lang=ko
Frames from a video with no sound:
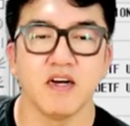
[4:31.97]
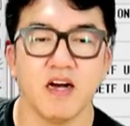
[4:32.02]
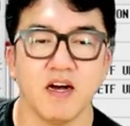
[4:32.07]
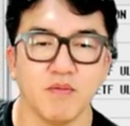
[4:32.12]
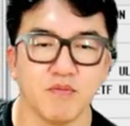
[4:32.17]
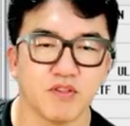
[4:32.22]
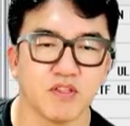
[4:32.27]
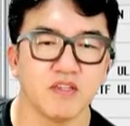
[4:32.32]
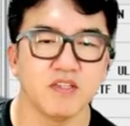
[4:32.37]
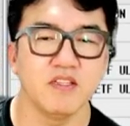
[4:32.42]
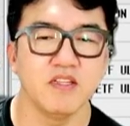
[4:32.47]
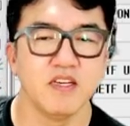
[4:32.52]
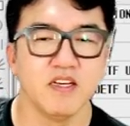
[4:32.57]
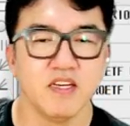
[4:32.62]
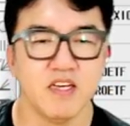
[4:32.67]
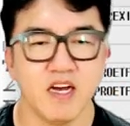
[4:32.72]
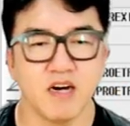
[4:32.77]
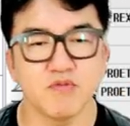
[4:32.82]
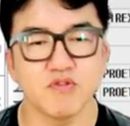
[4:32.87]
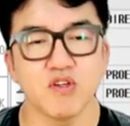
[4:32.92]
아무튼
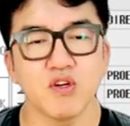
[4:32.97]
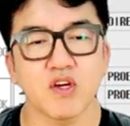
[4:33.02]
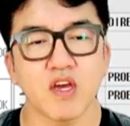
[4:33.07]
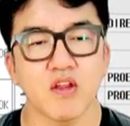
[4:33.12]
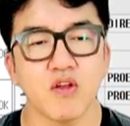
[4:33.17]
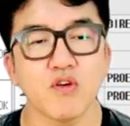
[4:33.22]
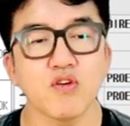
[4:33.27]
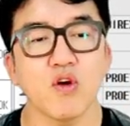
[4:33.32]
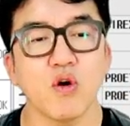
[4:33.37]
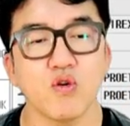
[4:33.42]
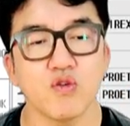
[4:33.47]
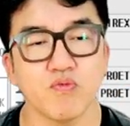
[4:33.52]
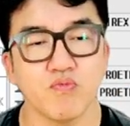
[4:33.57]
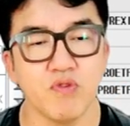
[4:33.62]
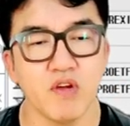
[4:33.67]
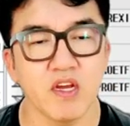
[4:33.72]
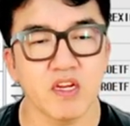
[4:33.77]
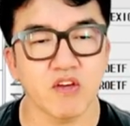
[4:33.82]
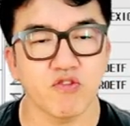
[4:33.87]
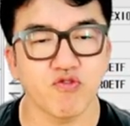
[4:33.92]
아무튼 이렇게 성격을 좀
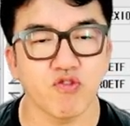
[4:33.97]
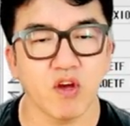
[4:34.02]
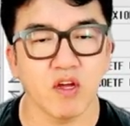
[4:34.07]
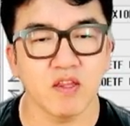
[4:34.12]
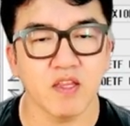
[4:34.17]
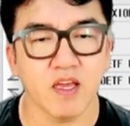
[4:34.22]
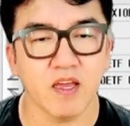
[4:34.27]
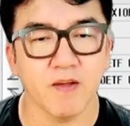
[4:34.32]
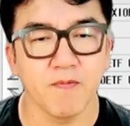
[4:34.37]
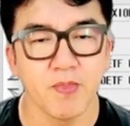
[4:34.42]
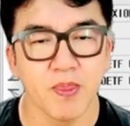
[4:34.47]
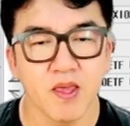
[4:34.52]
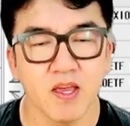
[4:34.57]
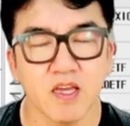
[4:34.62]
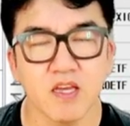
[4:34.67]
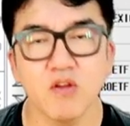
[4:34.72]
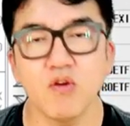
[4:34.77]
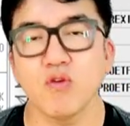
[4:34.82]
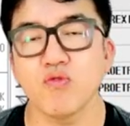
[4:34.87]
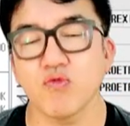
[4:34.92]
분리하는 게 중요한데
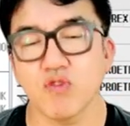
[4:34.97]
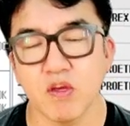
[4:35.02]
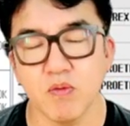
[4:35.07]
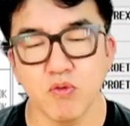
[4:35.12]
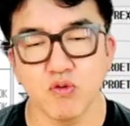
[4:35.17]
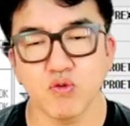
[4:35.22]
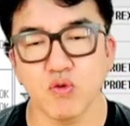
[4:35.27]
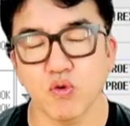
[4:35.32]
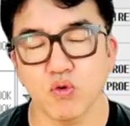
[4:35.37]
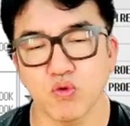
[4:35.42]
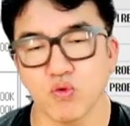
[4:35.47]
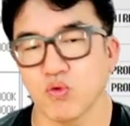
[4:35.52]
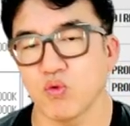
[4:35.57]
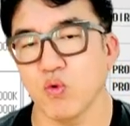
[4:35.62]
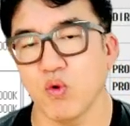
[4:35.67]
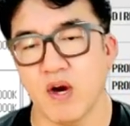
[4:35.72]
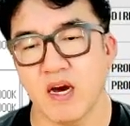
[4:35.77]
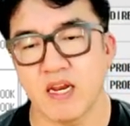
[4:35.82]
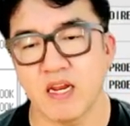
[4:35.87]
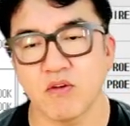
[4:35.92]
이런 것도 기본적으로 또
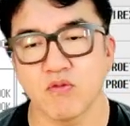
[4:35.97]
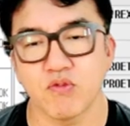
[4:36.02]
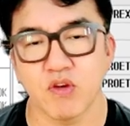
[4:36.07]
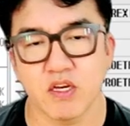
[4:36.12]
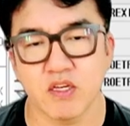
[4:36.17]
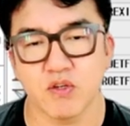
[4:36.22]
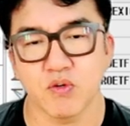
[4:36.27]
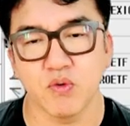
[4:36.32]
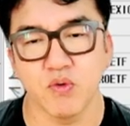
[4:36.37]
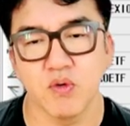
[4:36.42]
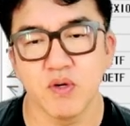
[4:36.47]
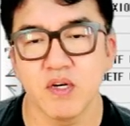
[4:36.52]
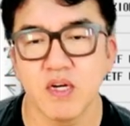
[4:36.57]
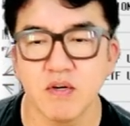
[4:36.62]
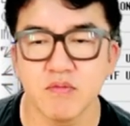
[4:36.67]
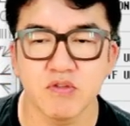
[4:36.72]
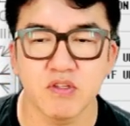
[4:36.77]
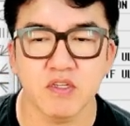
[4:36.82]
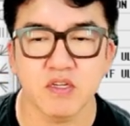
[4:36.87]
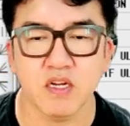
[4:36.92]
안 하고 계시고
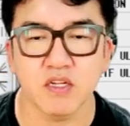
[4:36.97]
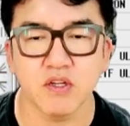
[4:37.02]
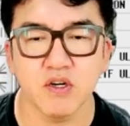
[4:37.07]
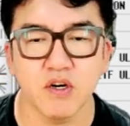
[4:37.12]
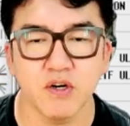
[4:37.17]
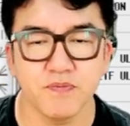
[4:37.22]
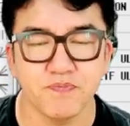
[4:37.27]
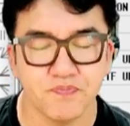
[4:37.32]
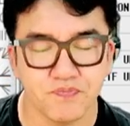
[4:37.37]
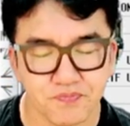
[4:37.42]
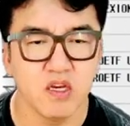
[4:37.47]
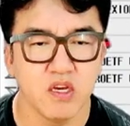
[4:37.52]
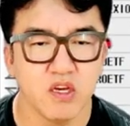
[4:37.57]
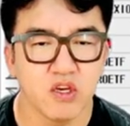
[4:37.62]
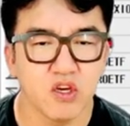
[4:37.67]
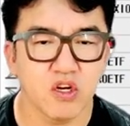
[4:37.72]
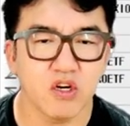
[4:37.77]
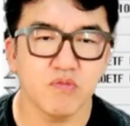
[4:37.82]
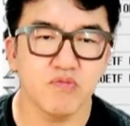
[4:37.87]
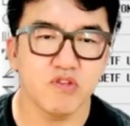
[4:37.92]
아무튼 그래서
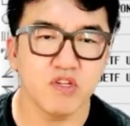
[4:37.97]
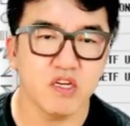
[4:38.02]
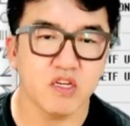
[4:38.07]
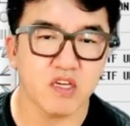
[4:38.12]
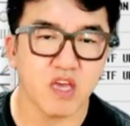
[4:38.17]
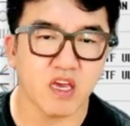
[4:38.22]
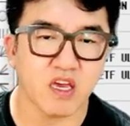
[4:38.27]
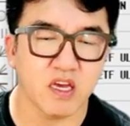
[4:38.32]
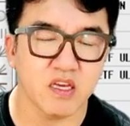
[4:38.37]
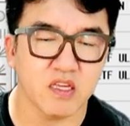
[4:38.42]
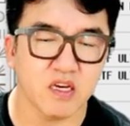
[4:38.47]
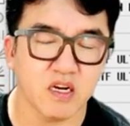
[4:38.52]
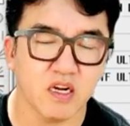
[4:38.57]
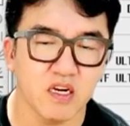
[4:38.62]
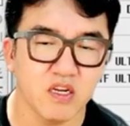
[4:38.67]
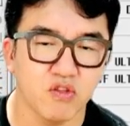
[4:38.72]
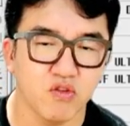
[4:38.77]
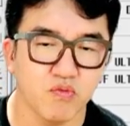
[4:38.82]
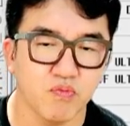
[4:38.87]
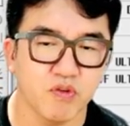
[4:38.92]
여러분들 이렇게 계좌
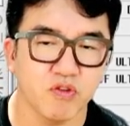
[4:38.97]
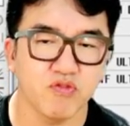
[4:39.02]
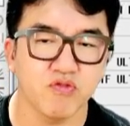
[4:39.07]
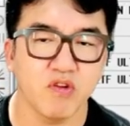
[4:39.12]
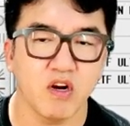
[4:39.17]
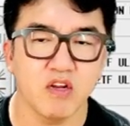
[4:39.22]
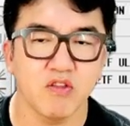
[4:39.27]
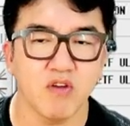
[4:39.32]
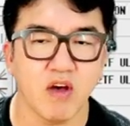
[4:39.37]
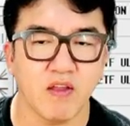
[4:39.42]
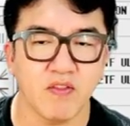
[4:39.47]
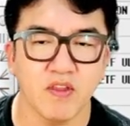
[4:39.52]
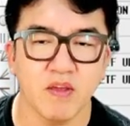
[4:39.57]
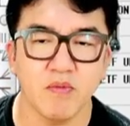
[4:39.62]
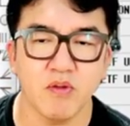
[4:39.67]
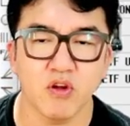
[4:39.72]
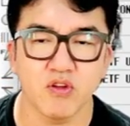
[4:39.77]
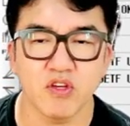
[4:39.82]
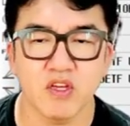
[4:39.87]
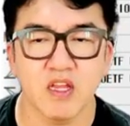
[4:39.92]
관리도 비중 관리도 안 되면
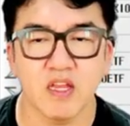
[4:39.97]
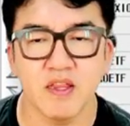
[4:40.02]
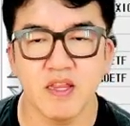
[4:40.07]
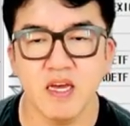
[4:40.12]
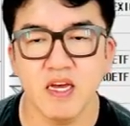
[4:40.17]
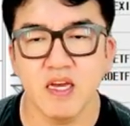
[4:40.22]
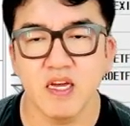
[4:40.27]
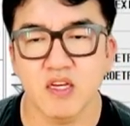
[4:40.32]
어떻게 된다?